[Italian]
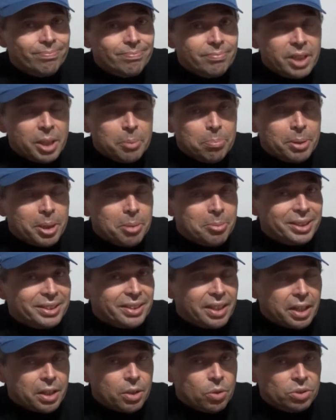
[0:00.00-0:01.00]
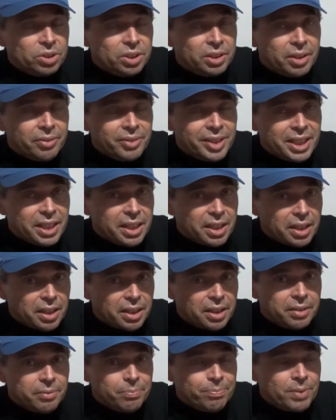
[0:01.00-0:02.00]
Le prime tre cose da
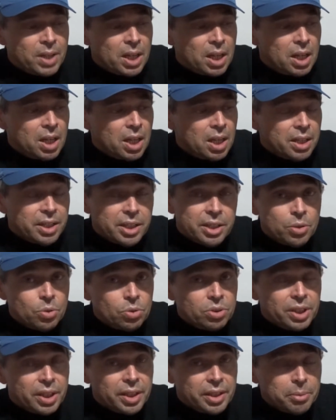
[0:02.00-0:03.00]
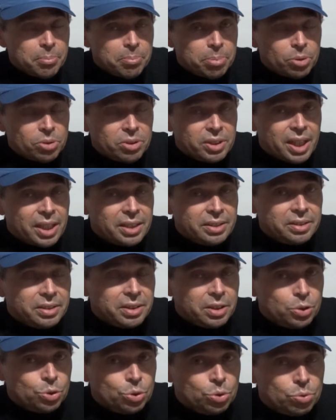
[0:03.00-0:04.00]
vedere in ordine di
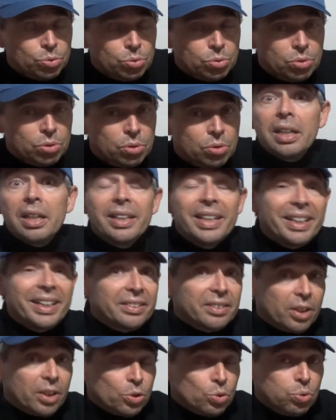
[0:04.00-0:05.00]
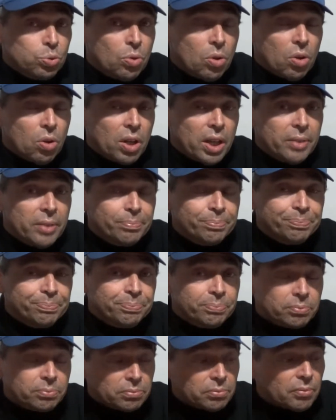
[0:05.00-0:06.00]
importanza sono l'intersuola,
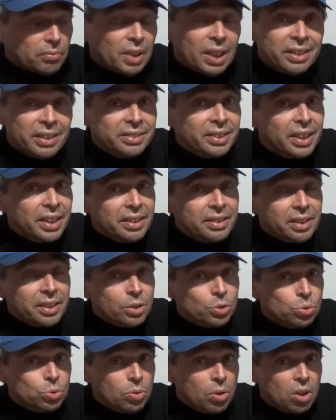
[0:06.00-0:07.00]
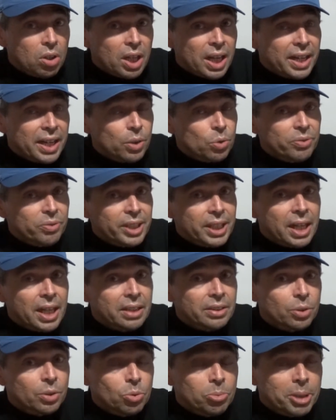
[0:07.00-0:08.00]
se l'intersuola è
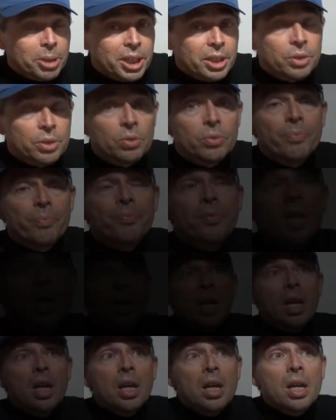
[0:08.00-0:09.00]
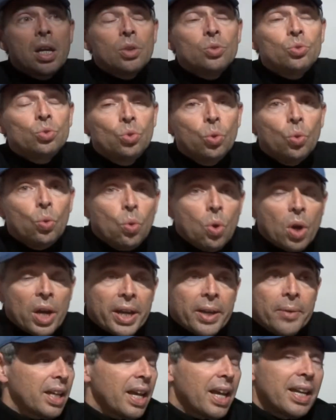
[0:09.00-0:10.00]
rovinata o meno.
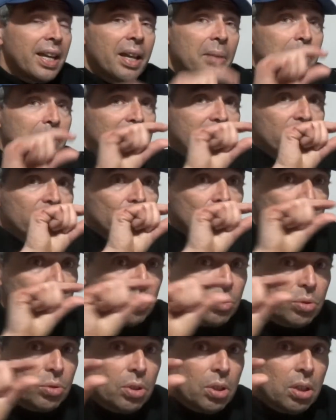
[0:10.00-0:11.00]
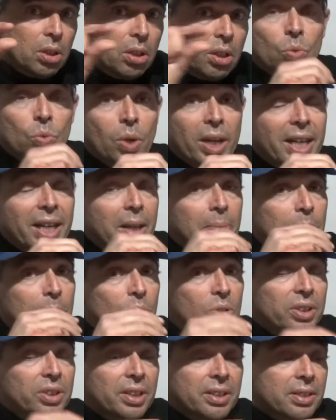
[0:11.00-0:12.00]
Due è la midsole, quella
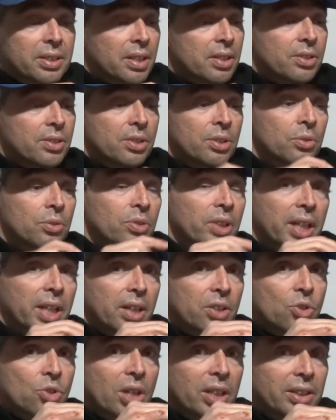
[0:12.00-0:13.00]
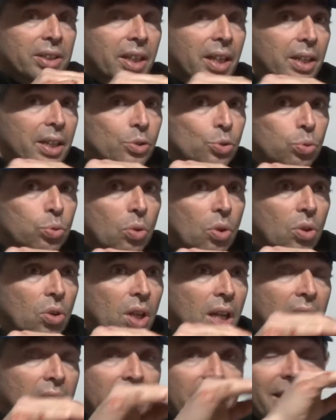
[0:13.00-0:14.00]
ammortizzazione che c'è tra la
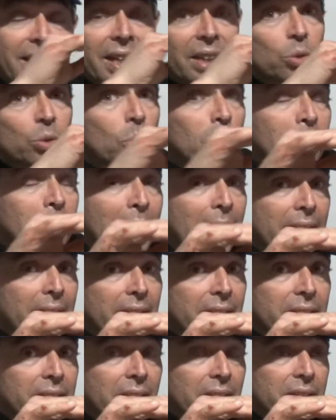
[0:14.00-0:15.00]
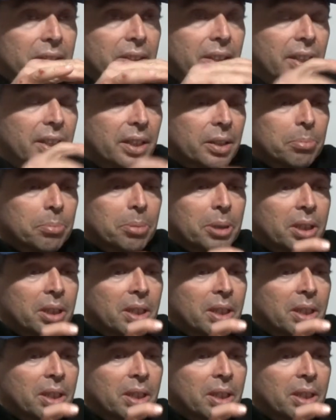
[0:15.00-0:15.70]
suola e la tomaia della scarpa.